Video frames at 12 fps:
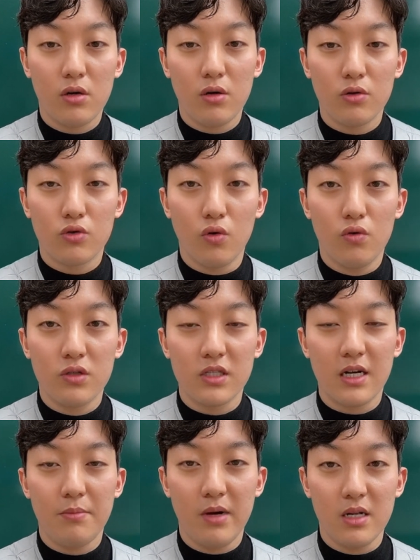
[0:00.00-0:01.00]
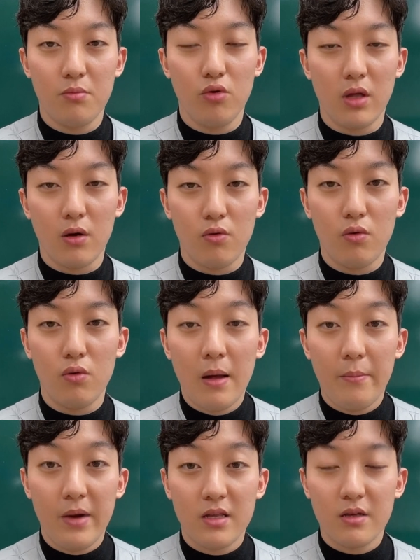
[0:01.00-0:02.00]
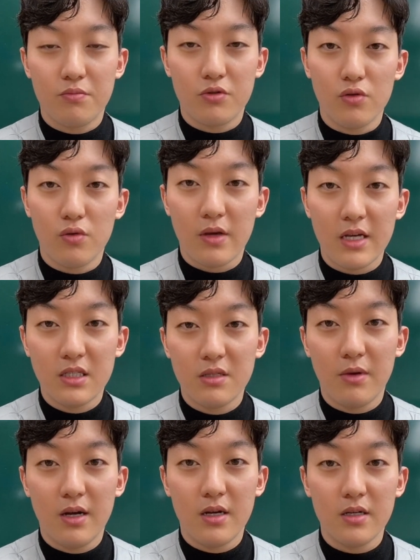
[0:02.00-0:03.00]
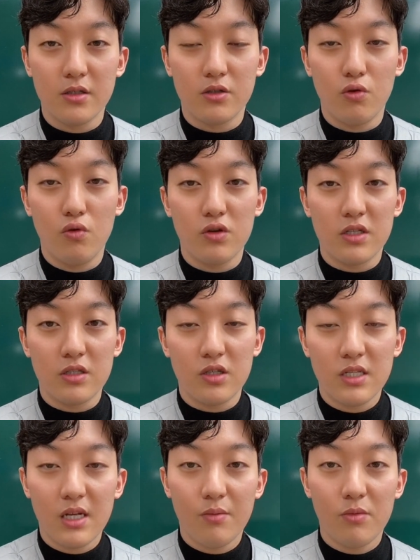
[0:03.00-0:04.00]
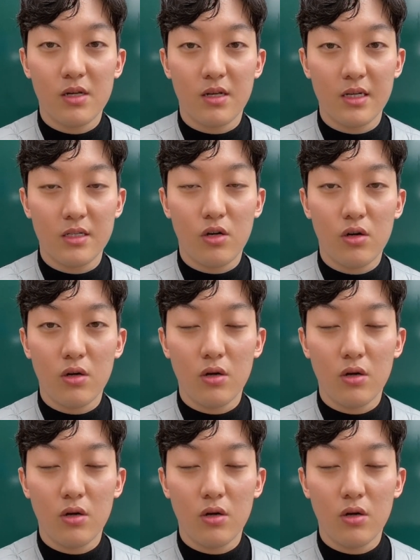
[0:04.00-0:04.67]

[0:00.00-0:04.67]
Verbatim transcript: 좋은 시간 많이 보냈고 많이 부족했지만 좋으신 선생님들께서